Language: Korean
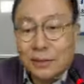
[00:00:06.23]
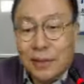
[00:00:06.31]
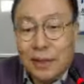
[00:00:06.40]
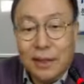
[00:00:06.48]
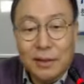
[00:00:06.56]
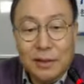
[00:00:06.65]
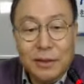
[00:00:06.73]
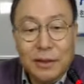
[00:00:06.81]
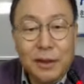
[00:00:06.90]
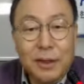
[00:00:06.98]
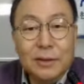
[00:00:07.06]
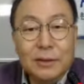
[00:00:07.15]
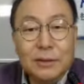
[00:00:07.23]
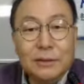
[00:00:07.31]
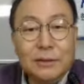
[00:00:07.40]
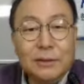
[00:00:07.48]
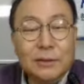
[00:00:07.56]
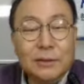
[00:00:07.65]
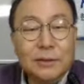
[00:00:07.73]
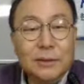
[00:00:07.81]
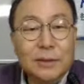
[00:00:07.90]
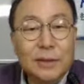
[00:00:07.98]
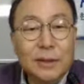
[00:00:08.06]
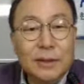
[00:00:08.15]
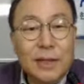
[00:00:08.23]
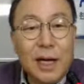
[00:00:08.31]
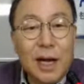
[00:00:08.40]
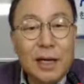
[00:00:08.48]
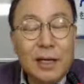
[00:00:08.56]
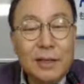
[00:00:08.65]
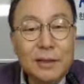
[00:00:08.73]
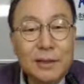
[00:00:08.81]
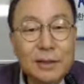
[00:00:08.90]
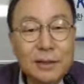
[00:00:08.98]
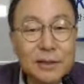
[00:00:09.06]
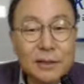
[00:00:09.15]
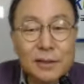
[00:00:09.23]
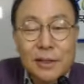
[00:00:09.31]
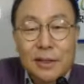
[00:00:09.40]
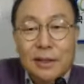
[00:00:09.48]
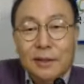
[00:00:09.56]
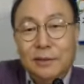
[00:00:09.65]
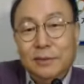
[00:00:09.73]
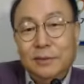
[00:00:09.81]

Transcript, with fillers: R&D 계획은 제가 R&D를 이렇게